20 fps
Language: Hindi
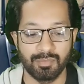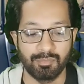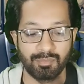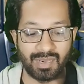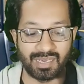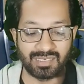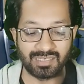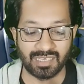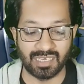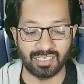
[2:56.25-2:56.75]

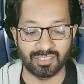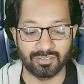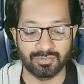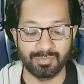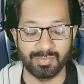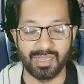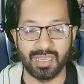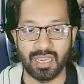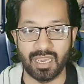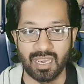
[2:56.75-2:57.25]
बाइनास
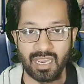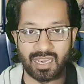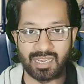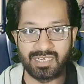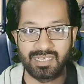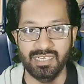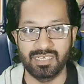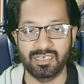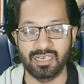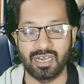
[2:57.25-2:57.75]
में
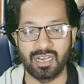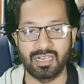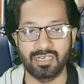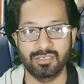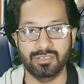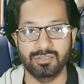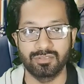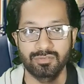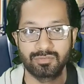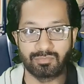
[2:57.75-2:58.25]
आईडी कार्ड
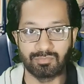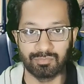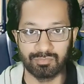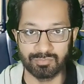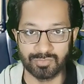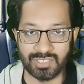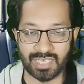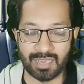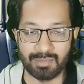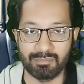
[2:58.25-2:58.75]

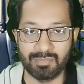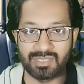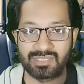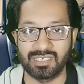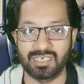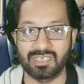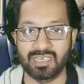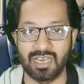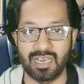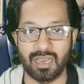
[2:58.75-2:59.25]
चाहे
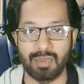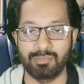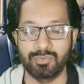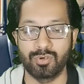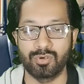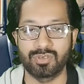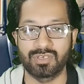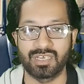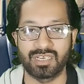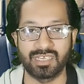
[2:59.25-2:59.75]
मदर का
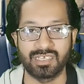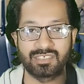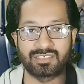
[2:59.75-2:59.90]
अपलोड करें